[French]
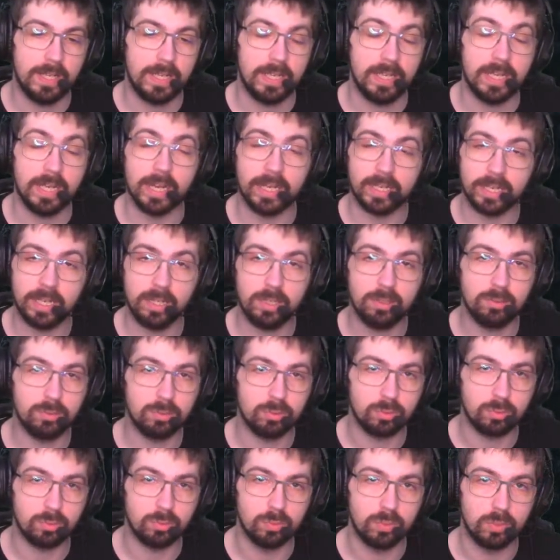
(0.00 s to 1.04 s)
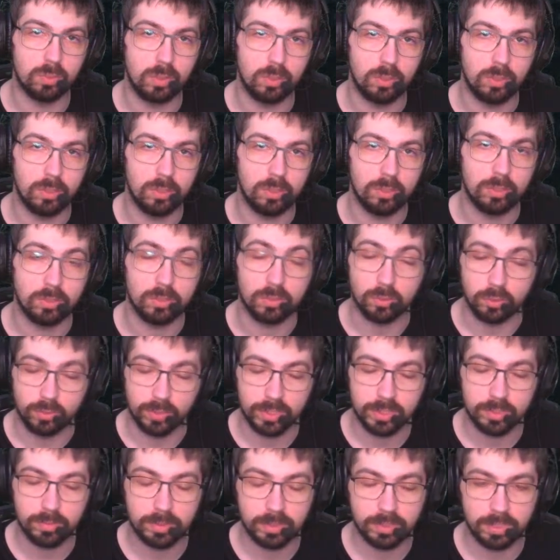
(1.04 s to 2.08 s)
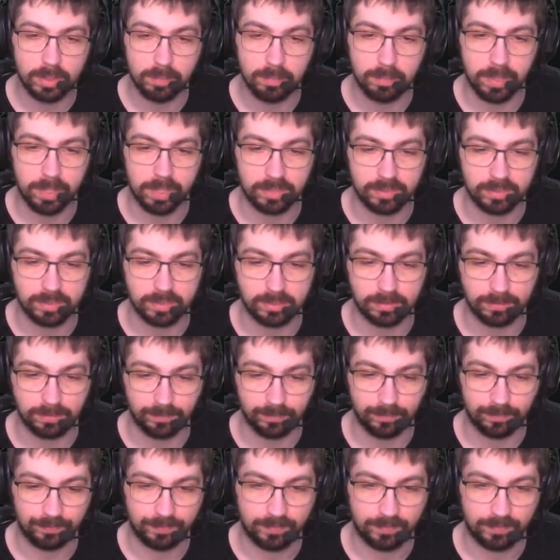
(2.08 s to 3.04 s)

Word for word: il y a quelques jours sur le Xbox Game Pass.